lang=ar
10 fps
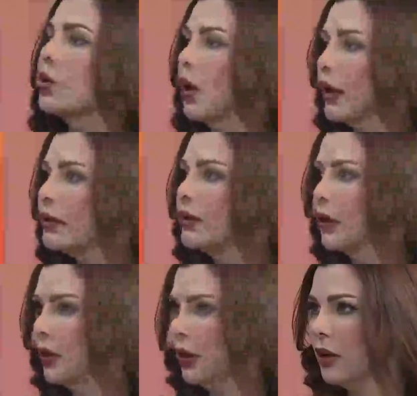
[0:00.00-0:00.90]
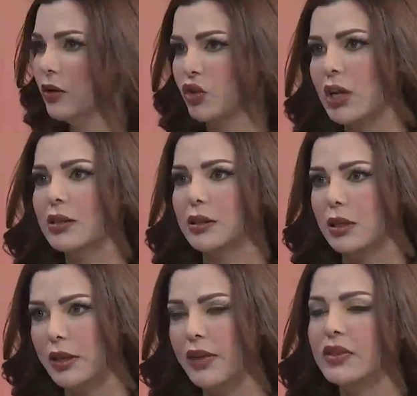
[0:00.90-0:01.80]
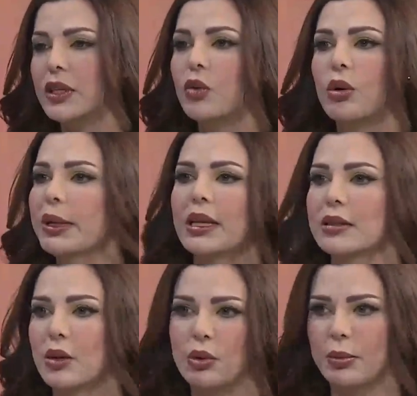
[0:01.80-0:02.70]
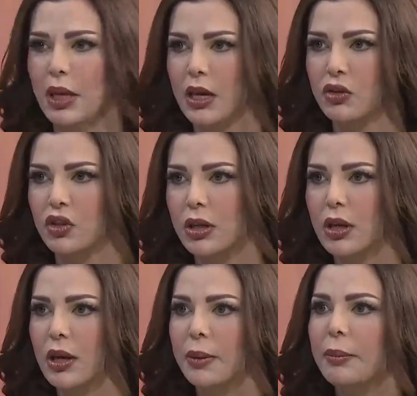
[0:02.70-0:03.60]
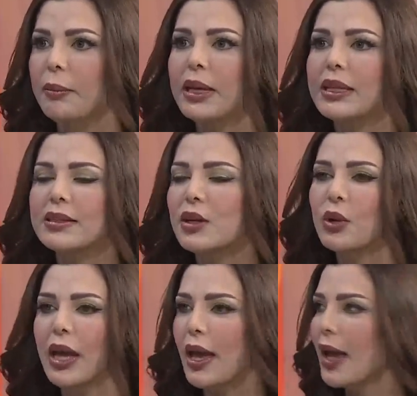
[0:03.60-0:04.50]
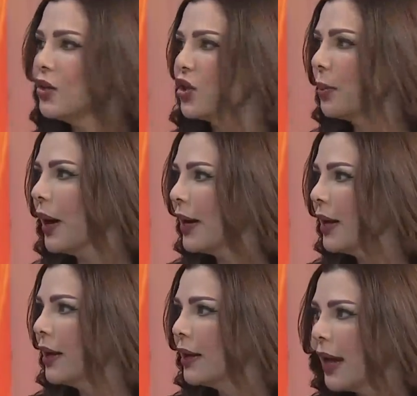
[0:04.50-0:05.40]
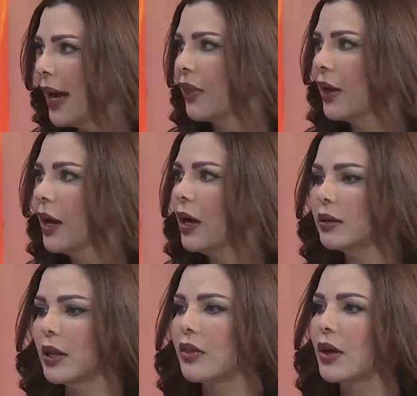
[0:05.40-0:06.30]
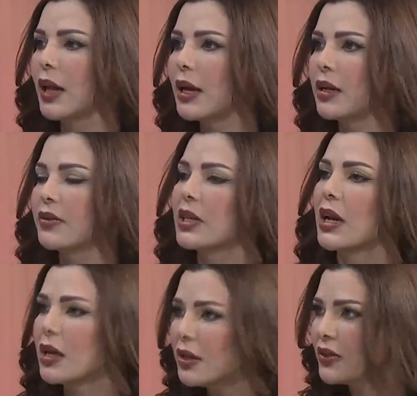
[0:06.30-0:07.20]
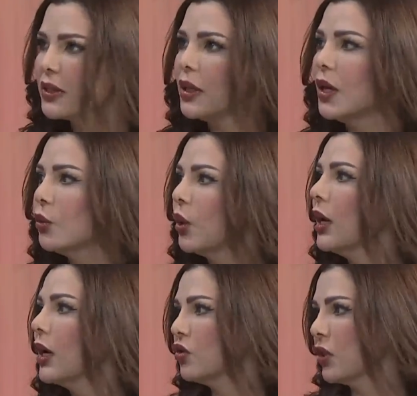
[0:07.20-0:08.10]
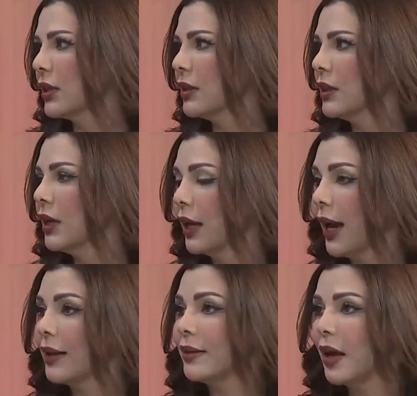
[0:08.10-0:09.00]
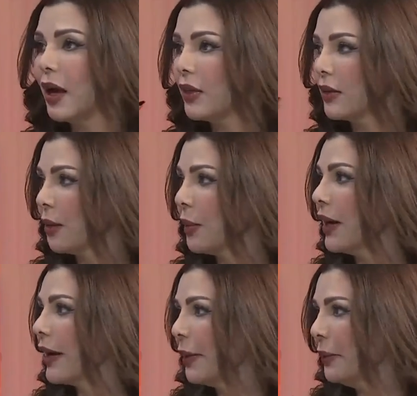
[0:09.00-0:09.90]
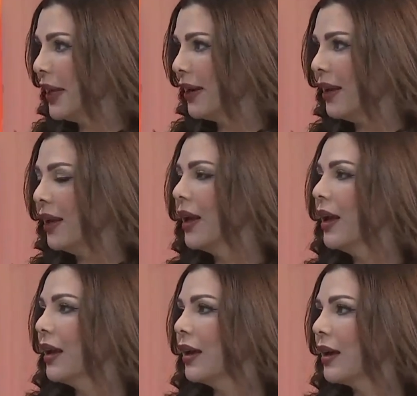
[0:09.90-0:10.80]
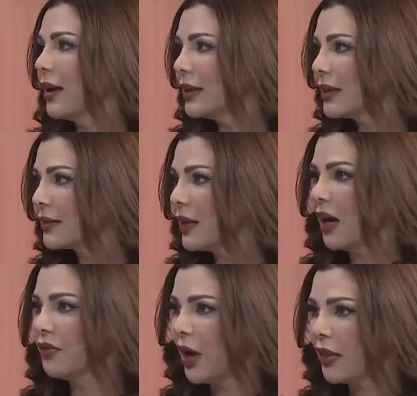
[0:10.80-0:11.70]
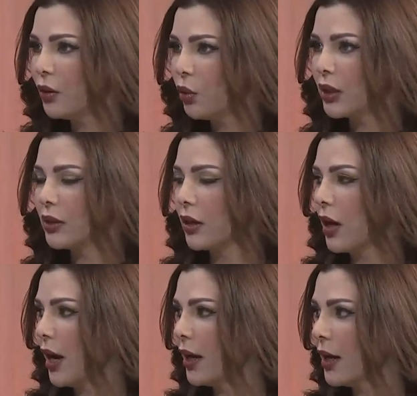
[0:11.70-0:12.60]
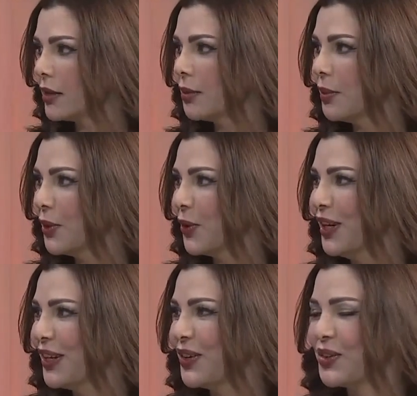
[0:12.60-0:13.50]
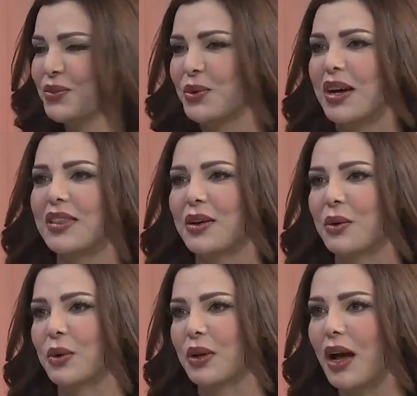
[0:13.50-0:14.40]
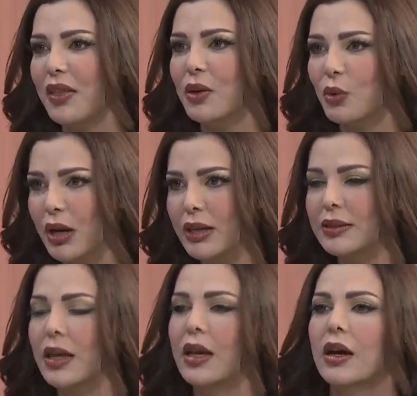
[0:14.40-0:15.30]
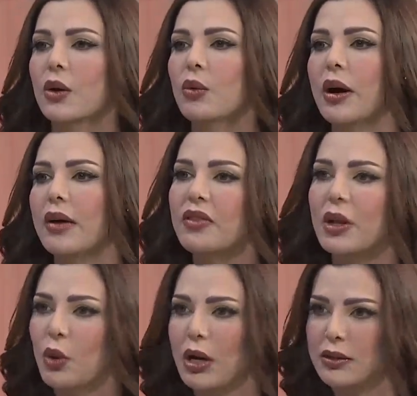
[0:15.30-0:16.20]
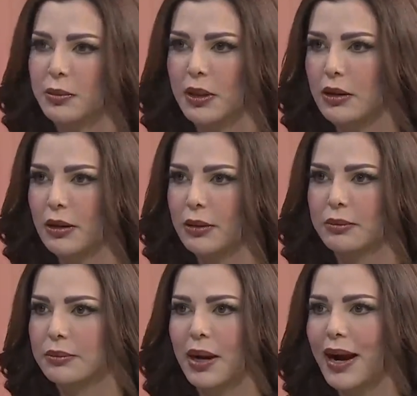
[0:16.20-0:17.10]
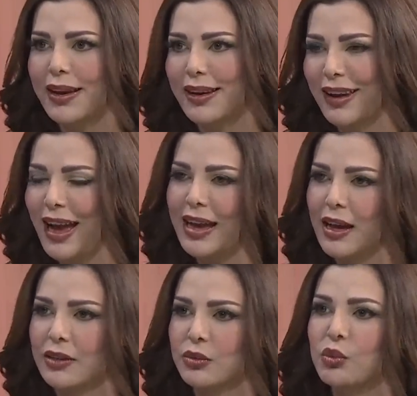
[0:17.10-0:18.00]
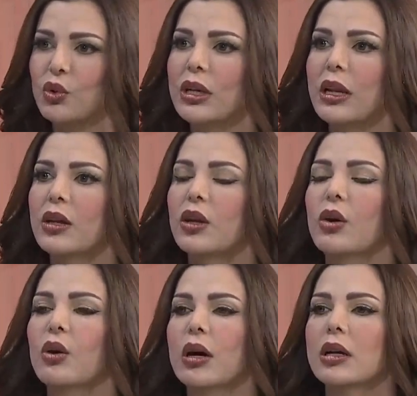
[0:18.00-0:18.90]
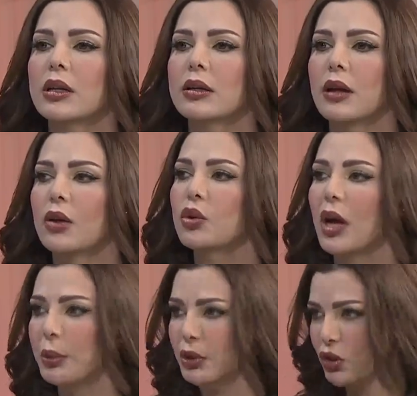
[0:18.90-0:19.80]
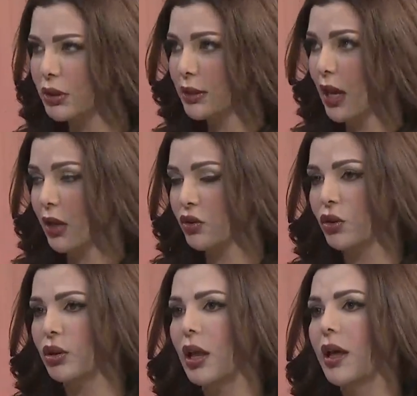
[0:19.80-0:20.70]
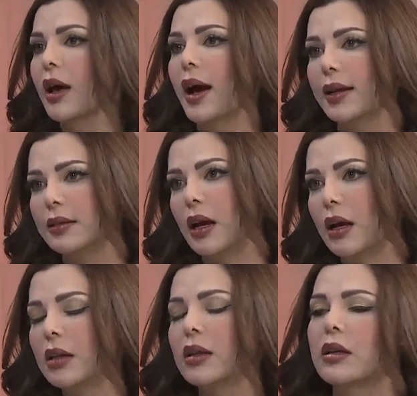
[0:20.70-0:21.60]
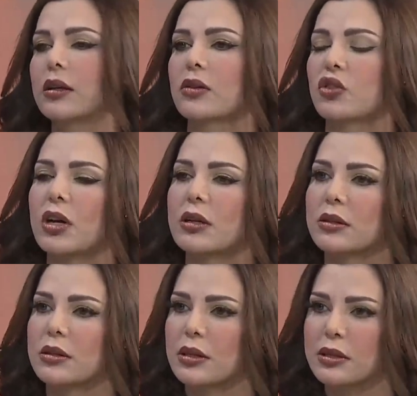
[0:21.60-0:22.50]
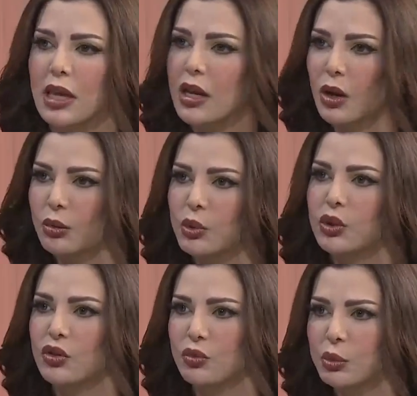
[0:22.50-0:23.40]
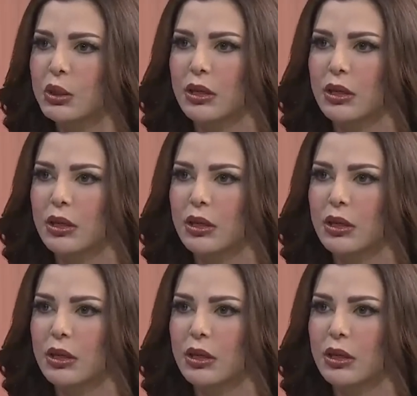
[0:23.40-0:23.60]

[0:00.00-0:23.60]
وقت آه، الشخص لنفسه هو ما يسوي بيه اي شيء متى يسوي اي شيء بهاي اللحظه لا يضغط على نفسه لا نفسيا ولا جسديا حتى هذا الدماغ همينه آه، يرتاح فهذا الوقت الراحه لازم انه احنا نعرفه هذا هذا الوقت هو افضل وقت بهاي الحياه مو الا انه اني اكون 24 ساعه اشتغل حتى اني شخص زين او منتج ممكن